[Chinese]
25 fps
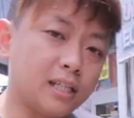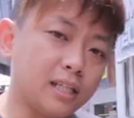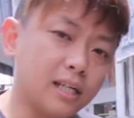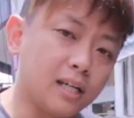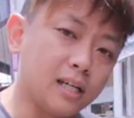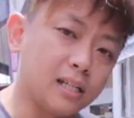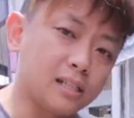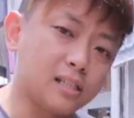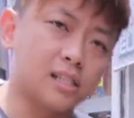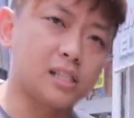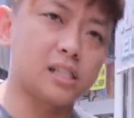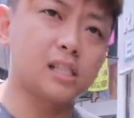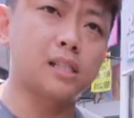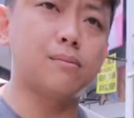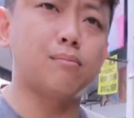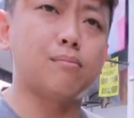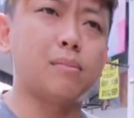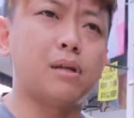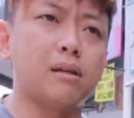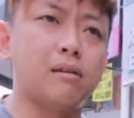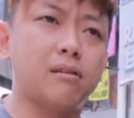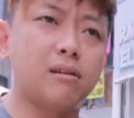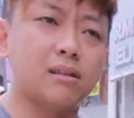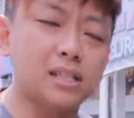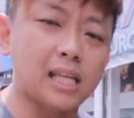第二次
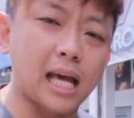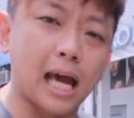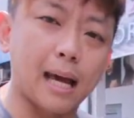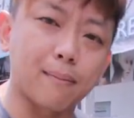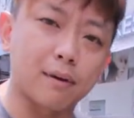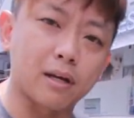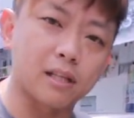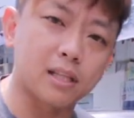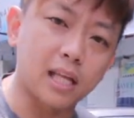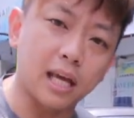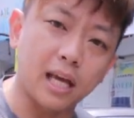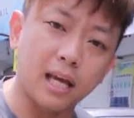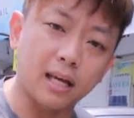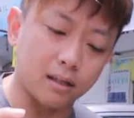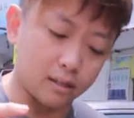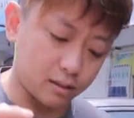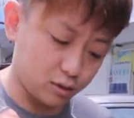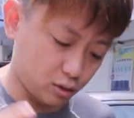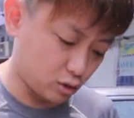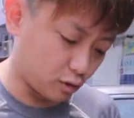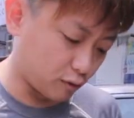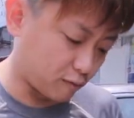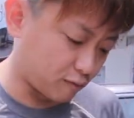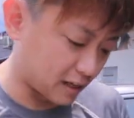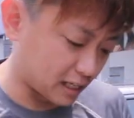Maritime Attack
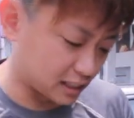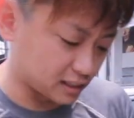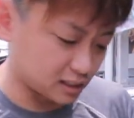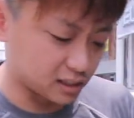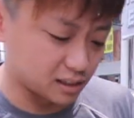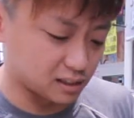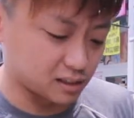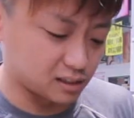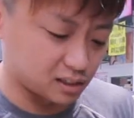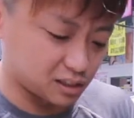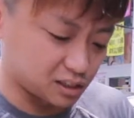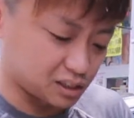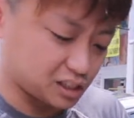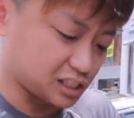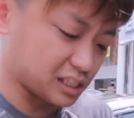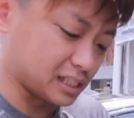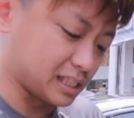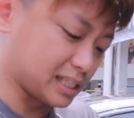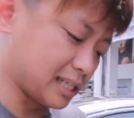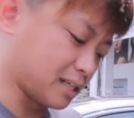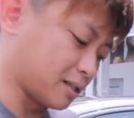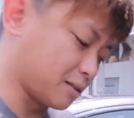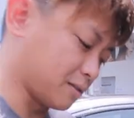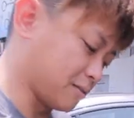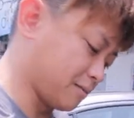就发生事情
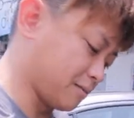了。